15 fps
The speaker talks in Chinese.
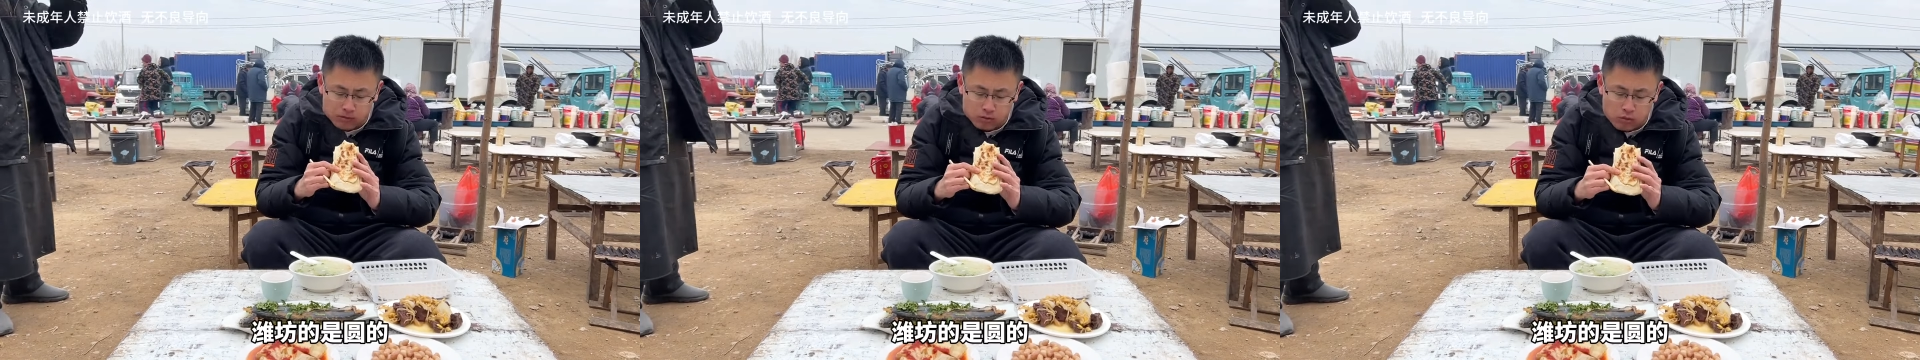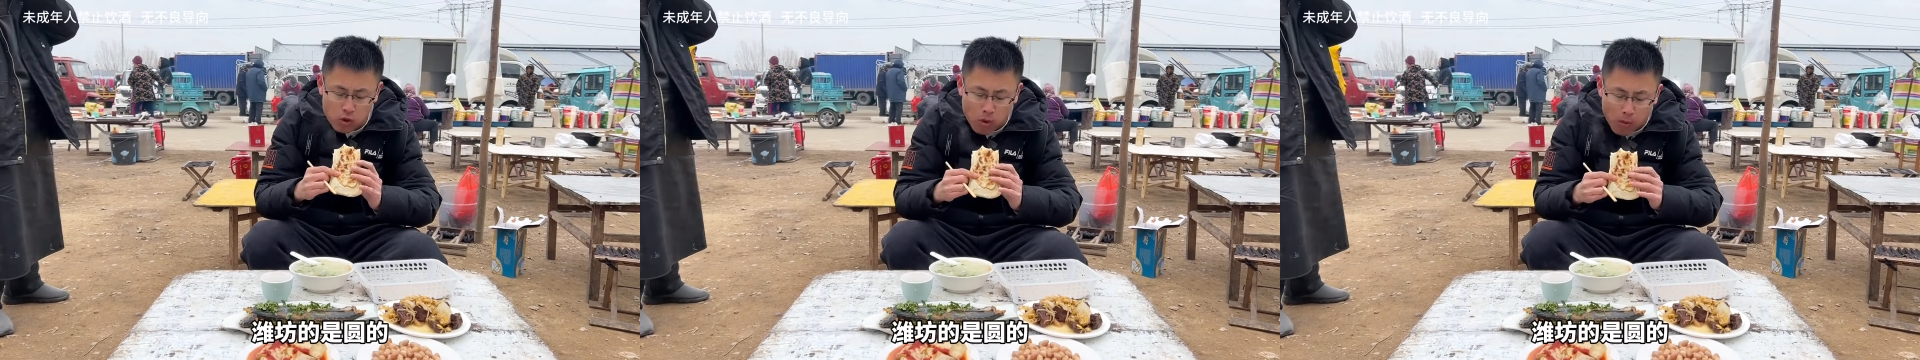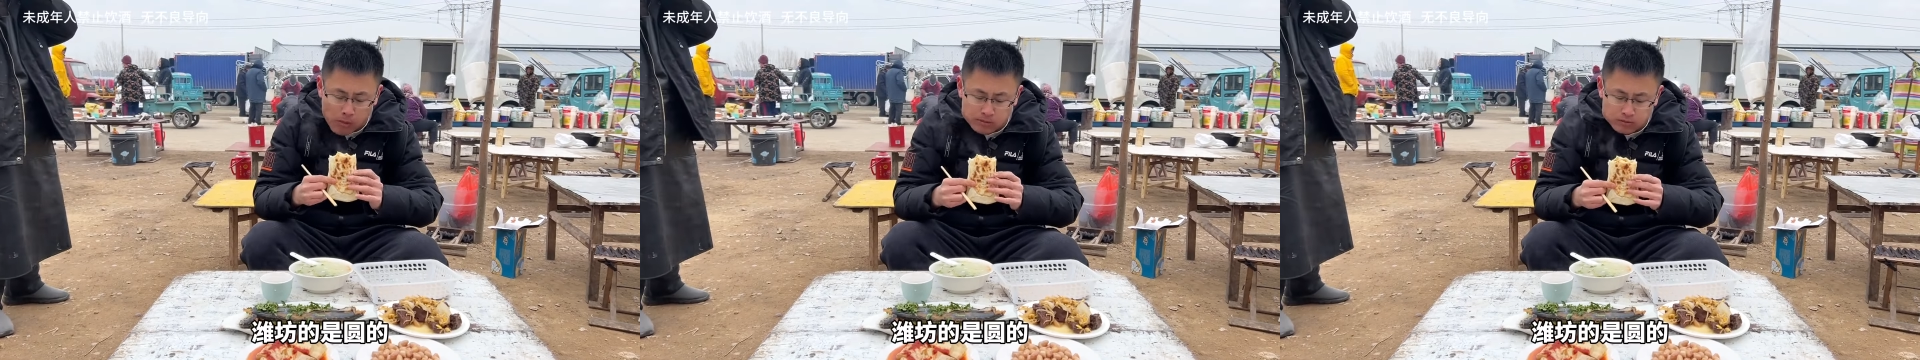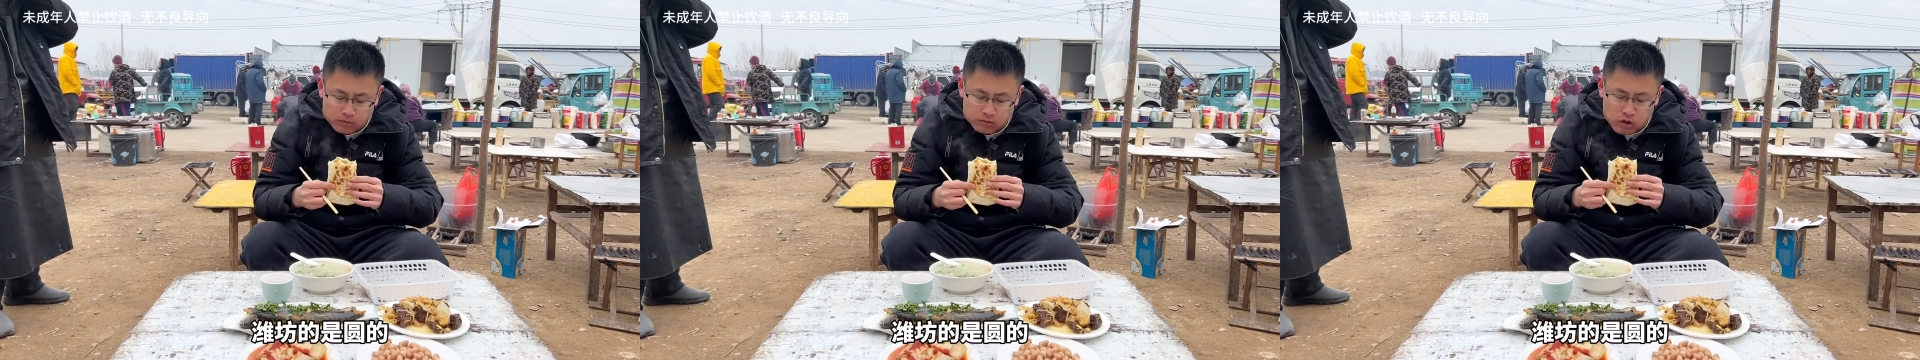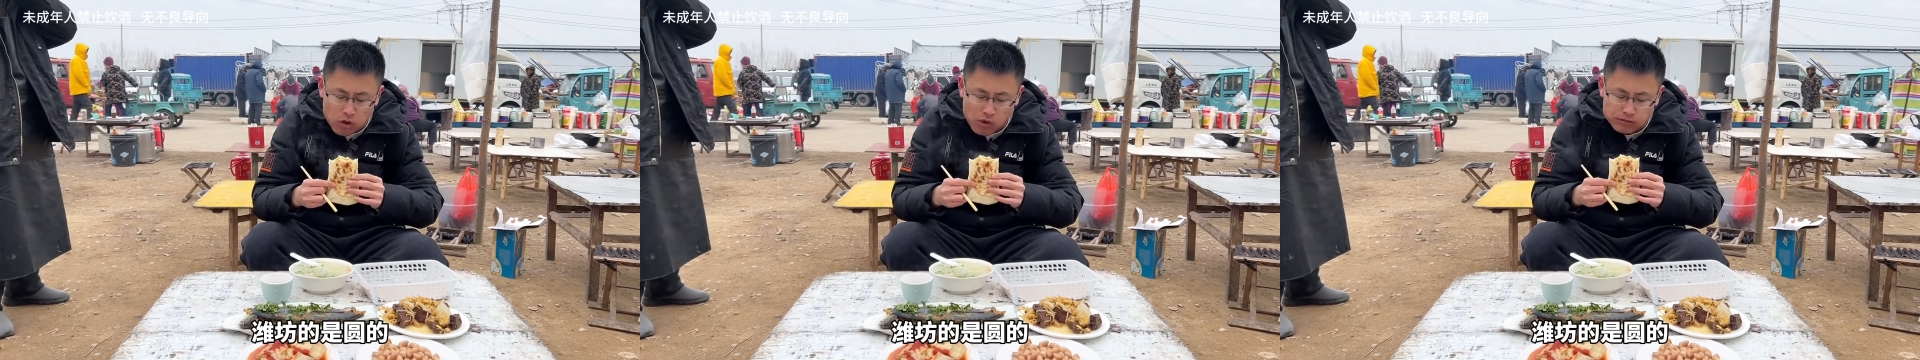潍坊的是圆
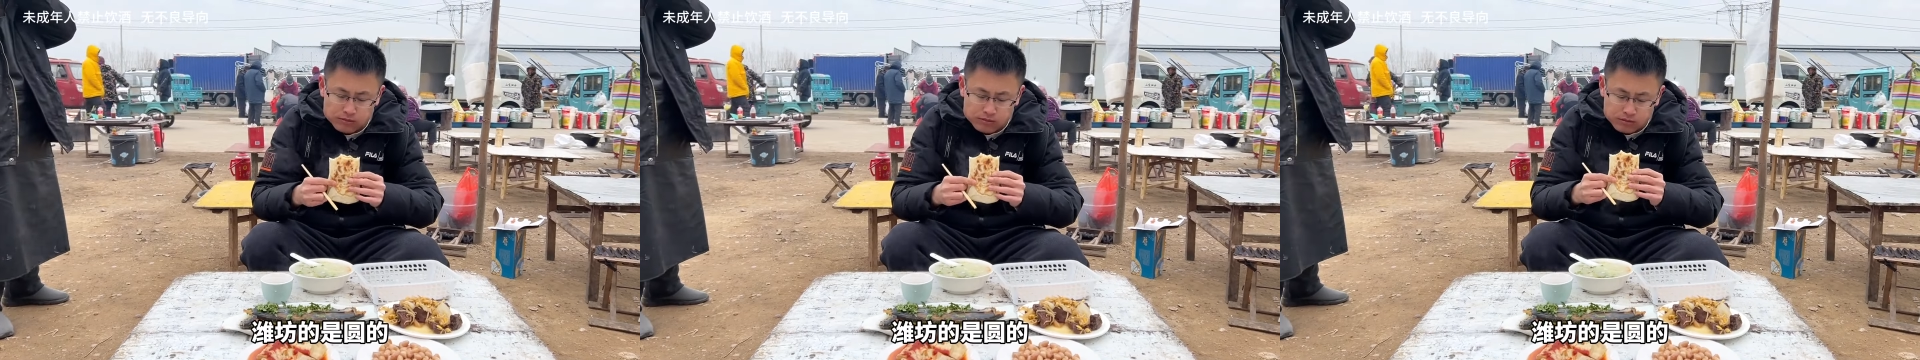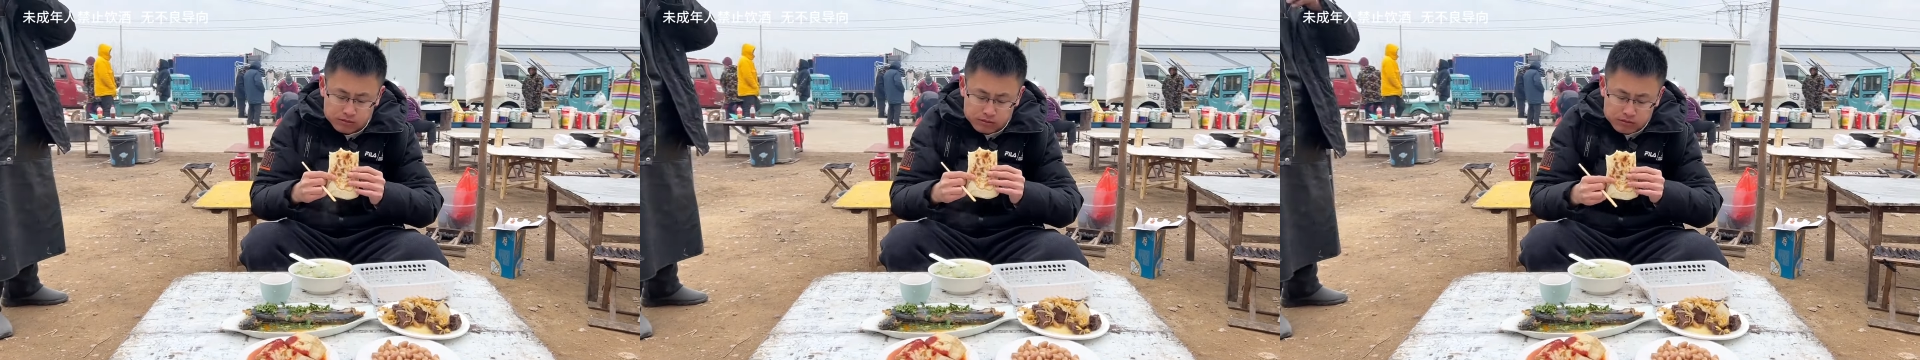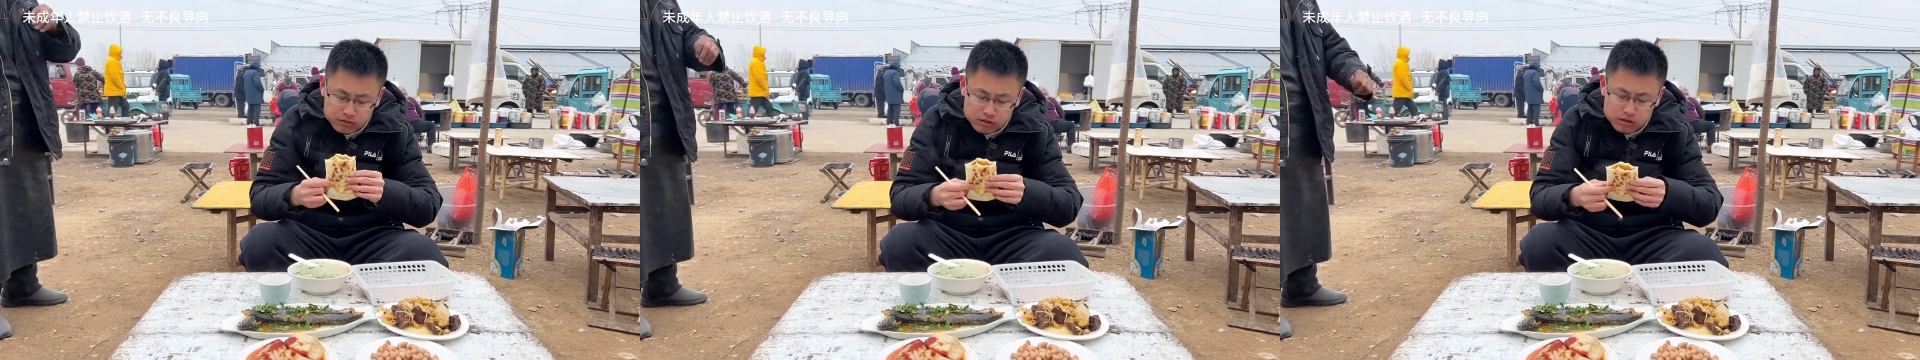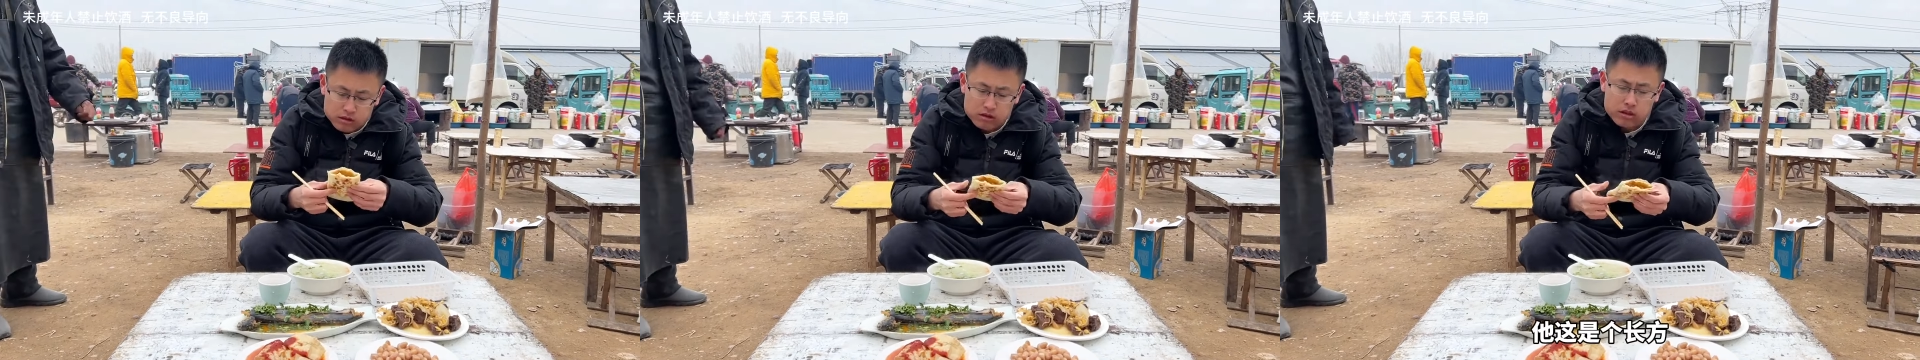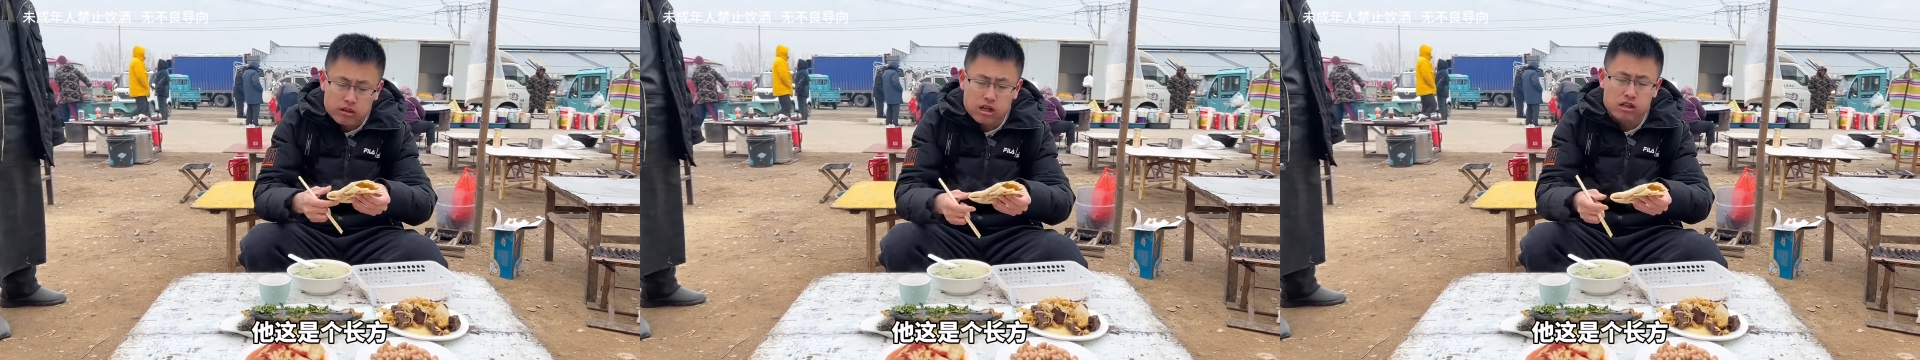的。
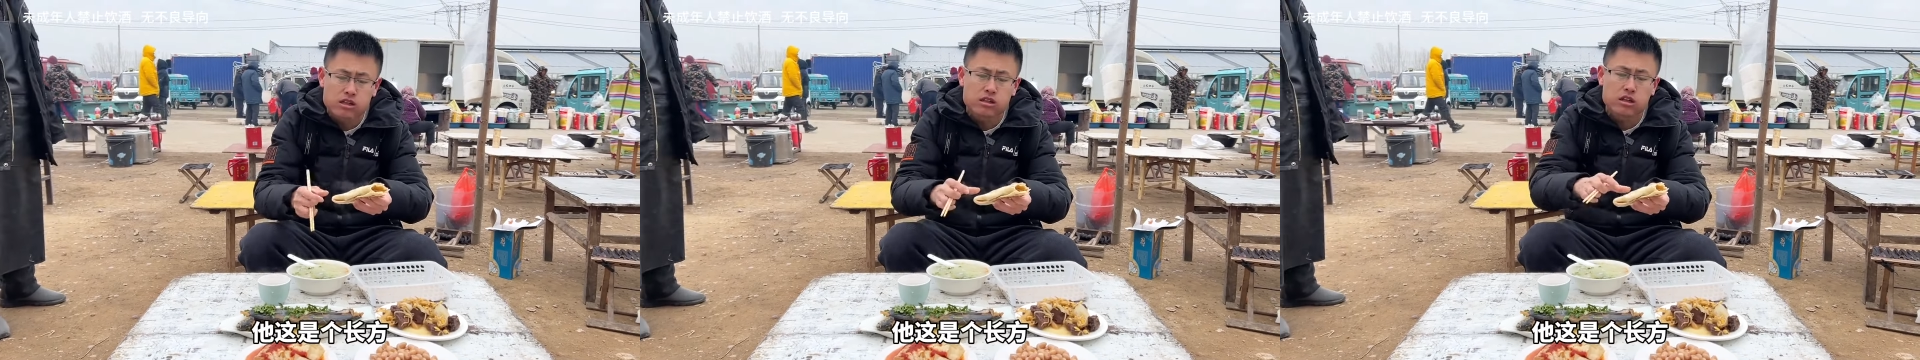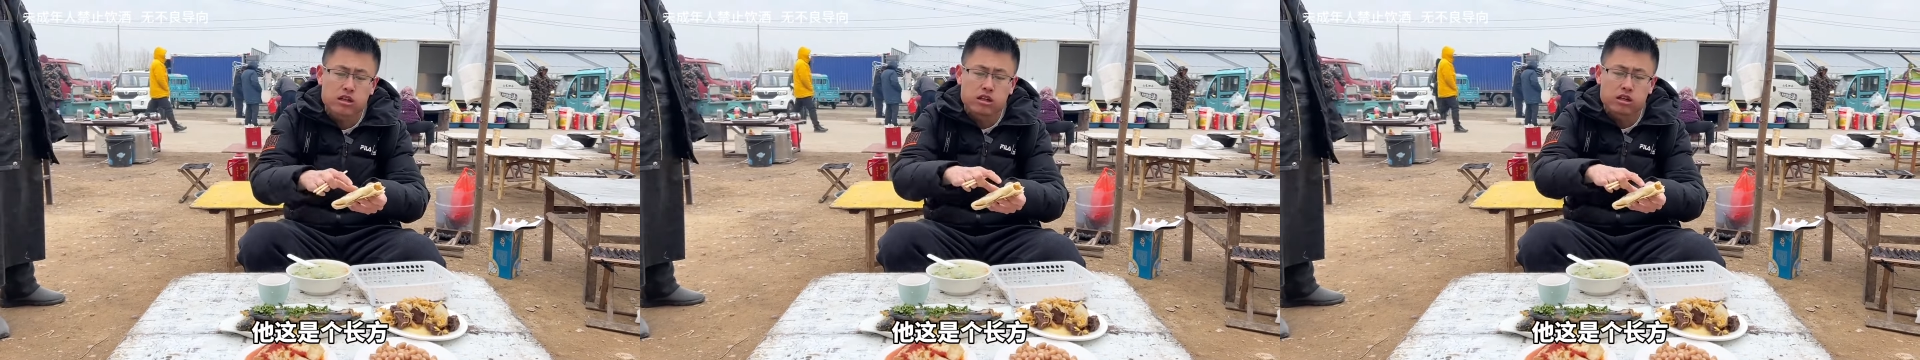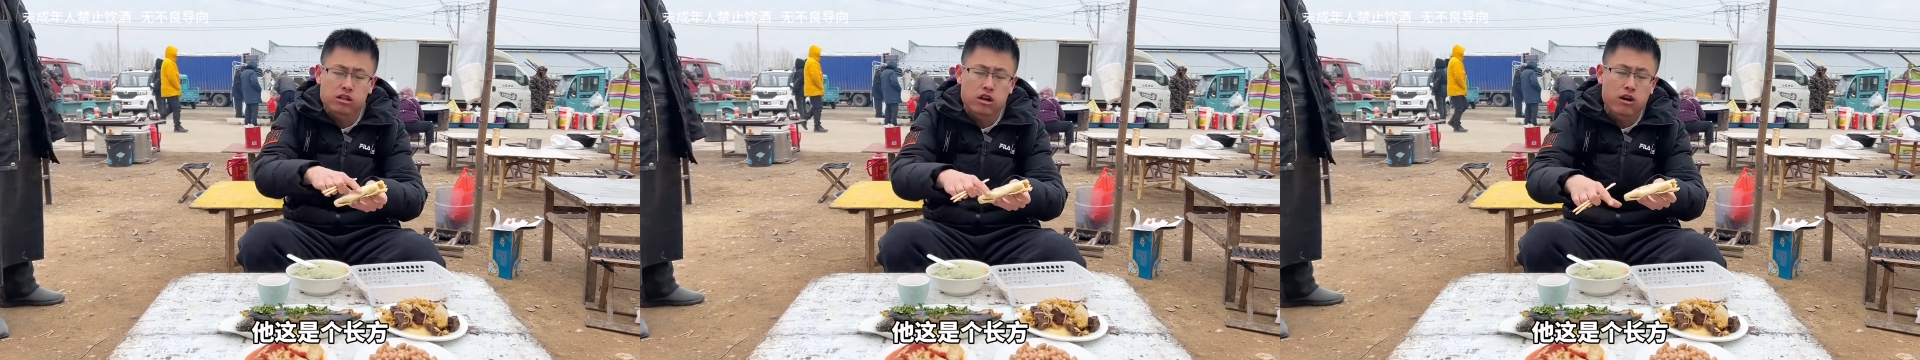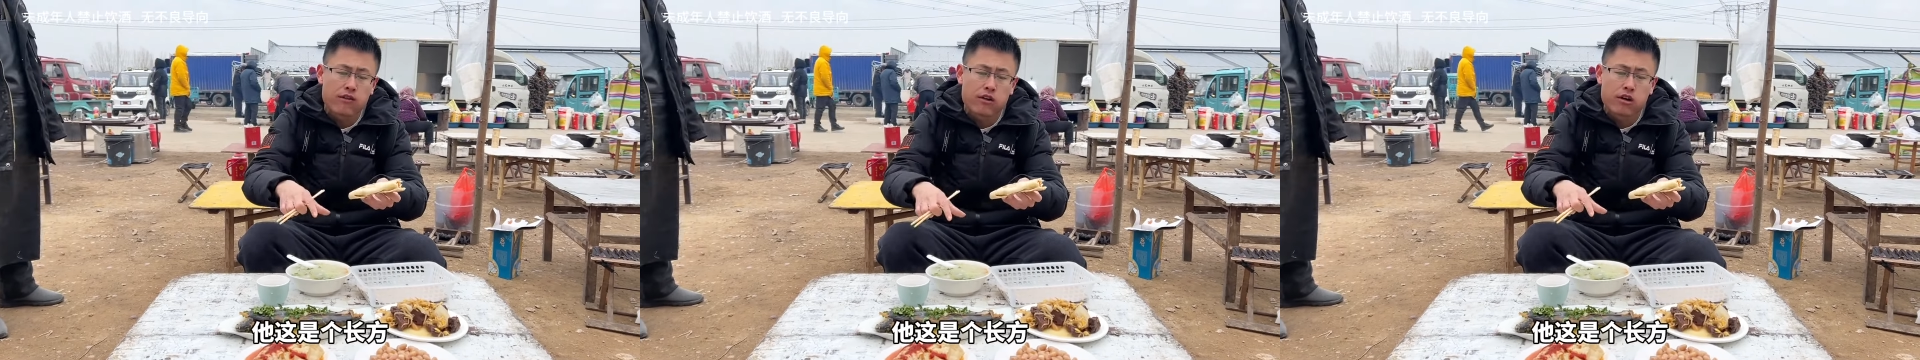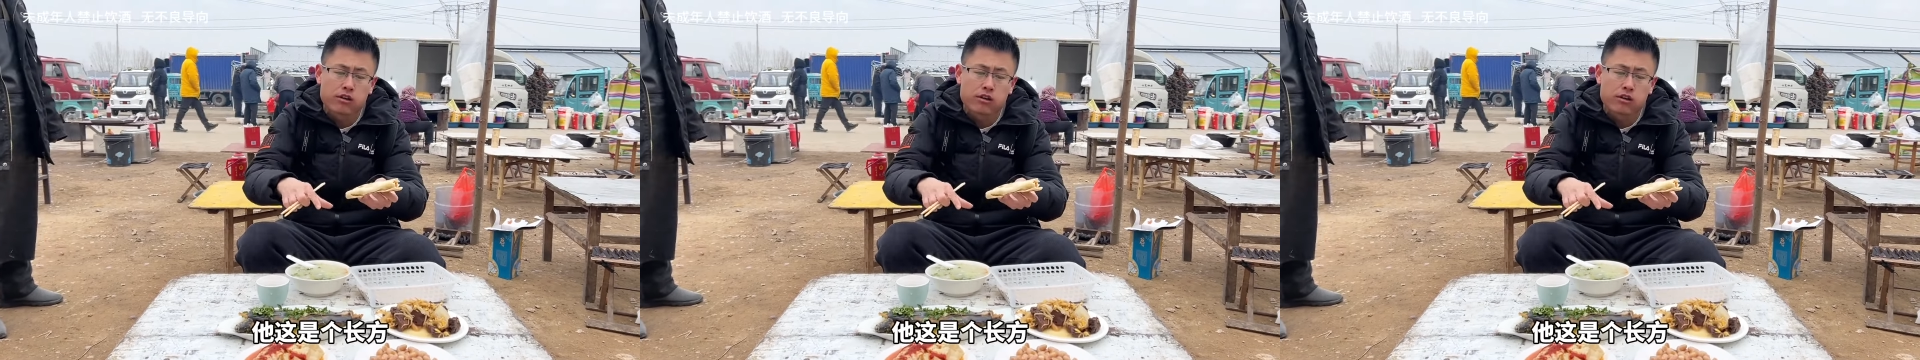它这是个长方。